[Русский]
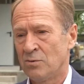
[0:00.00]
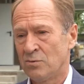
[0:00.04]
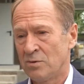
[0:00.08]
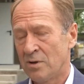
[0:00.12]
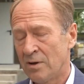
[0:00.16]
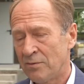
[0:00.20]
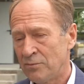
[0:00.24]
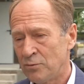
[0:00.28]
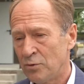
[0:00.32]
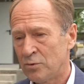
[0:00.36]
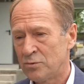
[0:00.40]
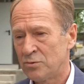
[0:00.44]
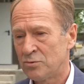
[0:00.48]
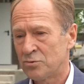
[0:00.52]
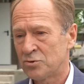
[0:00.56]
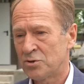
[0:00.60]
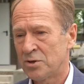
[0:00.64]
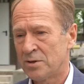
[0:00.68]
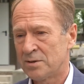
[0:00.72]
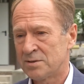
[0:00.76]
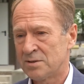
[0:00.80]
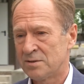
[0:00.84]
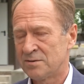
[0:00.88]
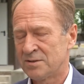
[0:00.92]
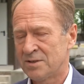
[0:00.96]
Давно он
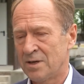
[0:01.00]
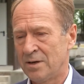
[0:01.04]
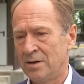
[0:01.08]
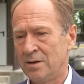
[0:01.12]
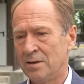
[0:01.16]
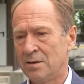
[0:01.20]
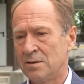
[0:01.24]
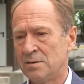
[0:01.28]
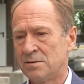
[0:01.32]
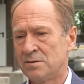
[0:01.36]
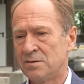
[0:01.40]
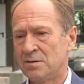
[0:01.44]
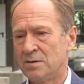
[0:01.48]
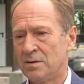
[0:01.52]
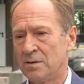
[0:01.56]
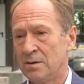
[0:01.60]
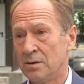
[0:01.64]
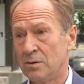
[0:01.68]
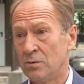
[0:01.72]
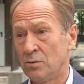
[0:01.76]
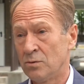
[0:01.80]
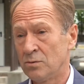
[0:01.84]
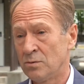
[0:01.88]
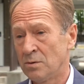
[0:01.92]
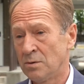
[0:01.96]
нуждался в
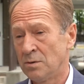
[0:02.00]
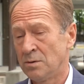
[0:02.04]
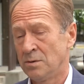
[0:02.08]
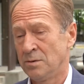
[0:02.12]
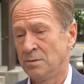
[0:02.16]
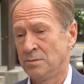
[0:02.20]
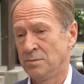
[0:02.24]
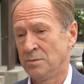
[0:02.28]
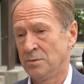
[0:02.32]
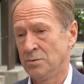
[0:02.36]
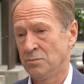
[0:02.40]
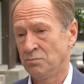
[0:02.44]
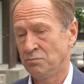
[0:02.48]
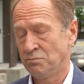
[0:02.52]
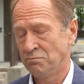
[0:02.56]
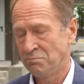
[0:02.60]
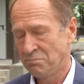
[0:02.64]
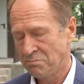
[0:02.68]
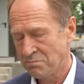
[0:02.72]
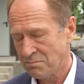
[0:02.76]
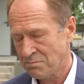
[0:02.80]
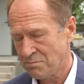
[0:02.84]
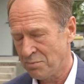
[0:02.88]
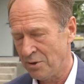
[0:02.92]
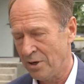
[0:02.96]
строительстве, и он,
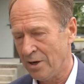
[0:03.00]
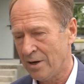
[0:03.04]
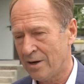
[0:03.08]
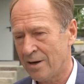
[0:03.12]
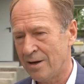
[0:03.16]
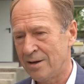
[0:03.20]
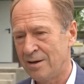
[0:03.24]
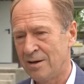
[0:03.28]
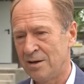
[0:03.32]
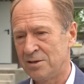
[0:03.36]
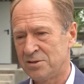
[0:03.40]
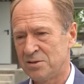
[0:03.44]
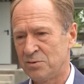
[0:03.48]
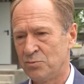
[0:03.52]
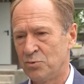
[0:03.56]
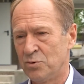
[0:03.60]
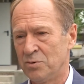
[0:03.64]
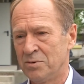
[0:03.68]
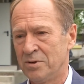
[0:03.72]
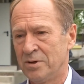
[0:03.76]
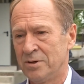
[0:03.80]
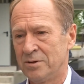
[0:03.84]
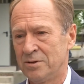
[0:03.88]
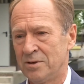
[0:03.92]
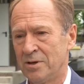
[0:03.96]
переходящий, будем
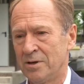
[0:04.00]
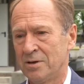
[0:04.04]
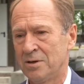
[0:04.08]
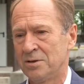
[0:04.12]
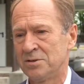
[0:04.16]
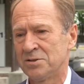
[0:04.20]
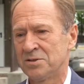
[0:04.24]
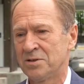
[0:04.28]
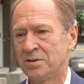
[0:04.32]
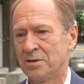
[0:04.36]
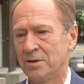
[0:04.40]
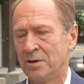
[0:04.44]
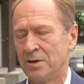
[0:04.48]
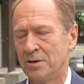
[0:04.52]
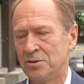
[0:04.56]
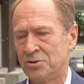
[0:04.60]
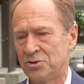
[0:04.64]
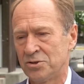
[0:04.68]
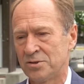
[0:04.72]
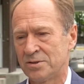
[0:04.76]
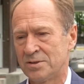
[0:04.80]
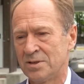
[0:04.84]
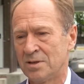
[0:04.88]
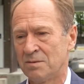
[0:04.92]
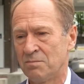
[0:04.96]
говорить так искренне и
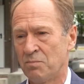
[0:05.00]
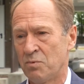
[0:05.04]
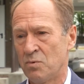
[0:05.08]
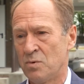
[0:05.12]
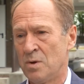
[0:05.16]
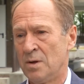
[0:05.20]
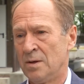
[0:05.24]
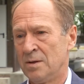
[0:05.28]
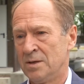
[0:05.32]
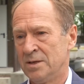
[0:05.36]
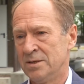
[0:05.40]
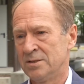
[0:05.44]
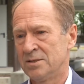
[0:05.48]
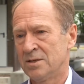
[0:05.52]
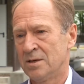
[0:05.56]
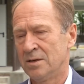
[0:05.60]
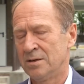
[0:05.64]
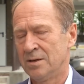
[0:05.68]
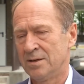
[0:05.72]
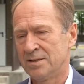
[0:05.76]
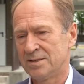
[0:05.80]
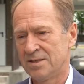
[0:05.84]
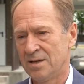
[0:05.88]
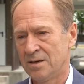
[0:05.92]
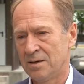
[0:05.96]
честно,
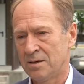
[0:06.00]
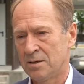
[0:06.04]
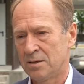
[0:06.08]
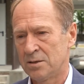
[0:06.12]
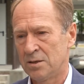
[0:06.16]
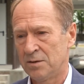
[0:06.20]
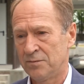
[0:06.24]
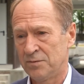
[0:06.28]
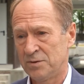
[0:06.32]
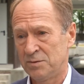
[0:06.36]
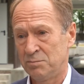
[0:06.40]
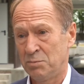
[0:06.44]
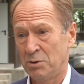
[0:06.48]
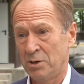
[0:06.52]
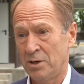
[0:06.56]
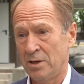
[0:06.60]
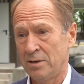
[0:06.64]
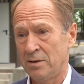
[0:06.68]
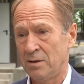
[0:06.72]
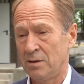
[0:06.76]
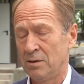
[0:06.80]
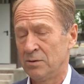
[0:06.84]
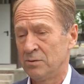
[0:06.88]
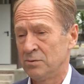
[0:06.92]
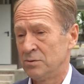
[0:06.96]
исходя из накадов
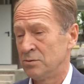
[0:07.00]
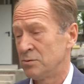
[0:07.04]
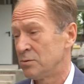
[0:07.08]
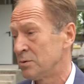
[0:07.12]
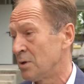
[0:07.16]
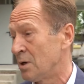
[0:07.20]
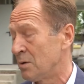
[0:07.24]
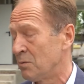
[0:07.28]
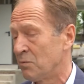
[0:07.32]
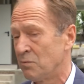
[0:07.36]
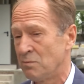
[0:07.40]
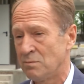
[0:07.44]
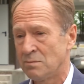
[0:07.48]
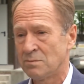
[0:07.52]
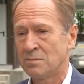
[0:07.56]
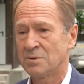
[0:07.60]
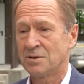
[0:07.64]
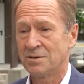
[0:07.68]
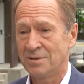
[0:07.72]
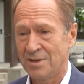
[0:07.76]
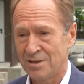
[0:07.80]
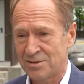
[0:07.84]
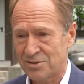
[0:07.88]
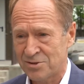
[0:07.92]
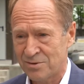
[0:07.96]
избирателей. Но ну, нам, к
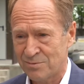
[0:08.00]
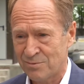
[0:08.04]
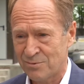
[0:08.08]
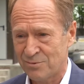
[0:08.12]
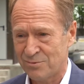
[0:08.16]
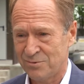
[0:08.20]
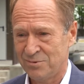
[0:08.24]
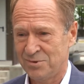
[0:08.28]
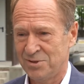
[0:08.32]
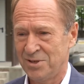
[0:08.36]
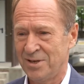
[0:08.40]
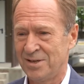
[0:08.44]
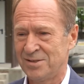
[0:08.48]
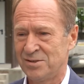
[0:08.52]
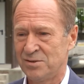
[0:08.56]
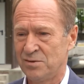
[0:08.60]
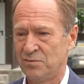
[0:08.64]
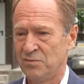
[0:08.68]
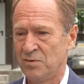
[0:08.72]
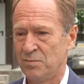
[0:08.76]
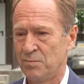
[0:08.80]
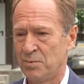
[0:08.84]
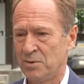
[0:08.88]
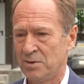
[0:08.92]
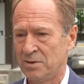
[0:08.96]
нашему счастью,
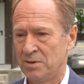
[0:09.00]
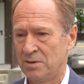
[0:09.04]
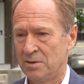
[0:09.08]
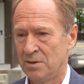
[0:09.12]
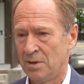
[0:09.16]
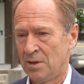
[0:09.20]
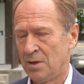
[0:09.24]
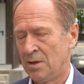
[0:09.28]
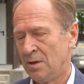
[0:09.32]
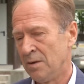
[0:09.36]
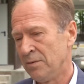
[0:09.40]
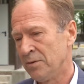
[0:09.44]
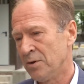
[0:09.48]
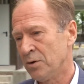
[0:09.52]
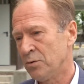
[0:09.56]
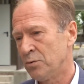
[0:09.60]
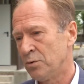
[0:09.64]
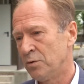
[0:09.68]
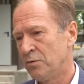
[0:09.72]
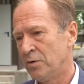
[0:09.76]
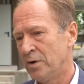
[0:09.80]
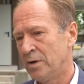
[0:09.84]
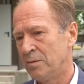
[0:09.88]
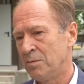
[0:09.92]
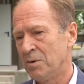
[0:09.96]
выпало
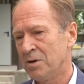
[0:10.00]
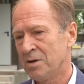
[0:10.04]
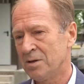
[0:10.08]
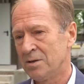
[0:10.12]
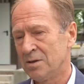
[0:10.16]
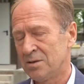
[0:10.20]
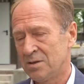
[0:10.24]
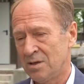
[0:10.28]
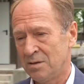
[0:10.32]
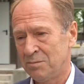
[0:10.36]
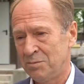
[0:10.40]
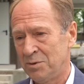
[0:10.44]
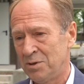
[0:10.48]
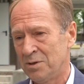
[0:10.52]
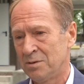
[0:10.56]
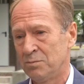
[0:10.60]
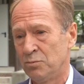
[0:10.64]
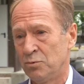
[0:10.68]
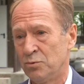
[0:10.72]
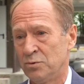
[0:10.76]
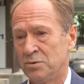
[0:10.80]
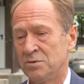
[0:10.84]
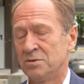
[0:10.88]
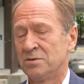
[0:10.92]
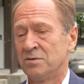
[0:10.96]
такое время, когда этот объект
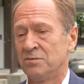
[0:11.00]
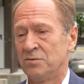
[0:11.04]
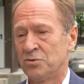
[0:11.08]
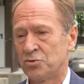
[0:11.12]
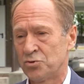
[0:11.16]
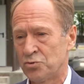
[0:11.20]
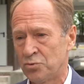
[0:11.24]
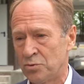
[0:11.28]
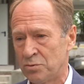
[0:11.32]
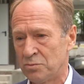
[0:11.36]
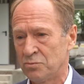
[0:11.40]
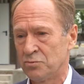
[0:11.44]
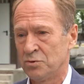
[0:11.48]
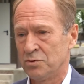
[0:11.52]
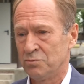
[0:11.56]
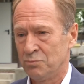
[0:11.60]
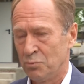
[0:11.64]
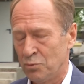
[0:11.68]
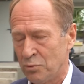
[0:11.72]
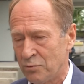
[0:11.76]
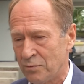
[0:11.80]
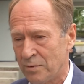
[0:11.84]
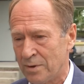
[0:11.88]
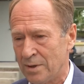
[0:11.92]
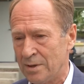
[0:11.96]
будет завершен вот
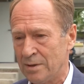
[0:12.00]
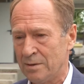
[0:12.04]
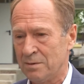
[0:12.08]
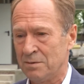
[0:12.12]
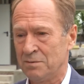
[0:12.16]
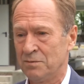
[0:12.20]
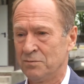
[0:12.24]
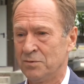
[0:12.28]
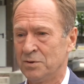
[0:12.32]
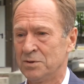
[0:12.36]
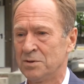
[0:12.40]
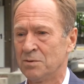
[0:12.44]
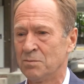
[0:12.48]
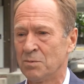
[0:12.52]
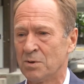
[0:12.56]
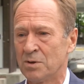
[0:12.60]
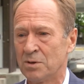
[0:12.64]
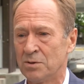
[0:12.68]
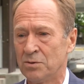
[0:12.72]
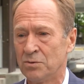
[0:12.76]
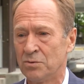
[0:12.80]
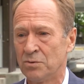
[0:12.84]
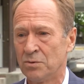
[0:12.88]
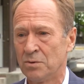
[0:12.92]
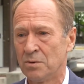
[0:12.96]
буквально в этом
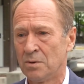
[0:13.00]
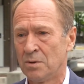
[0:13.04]
году.